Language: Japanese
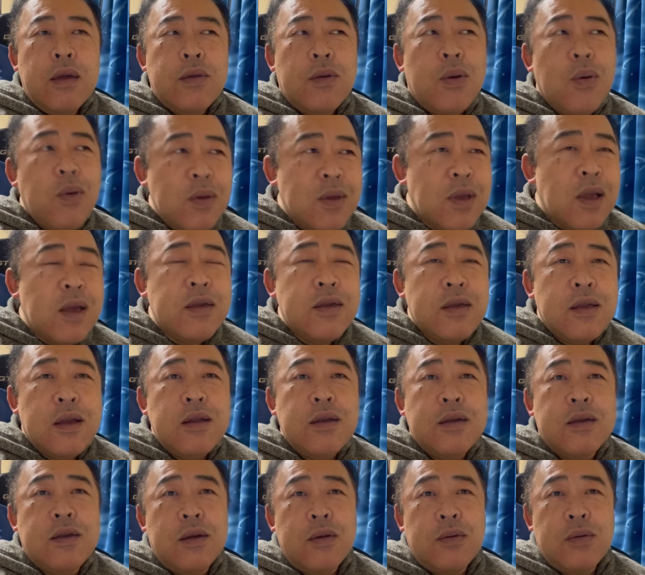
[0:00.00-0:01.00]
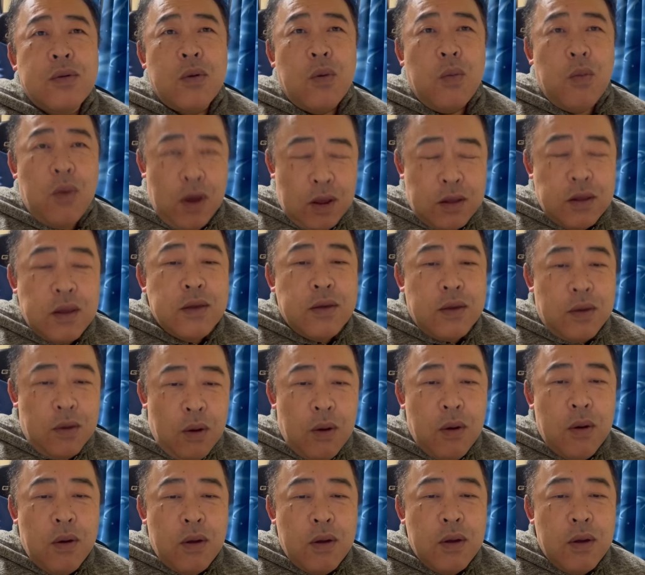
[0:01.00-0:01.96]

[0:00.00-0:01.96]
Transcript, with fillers: 倒産したりしてるとこもあるんですよ。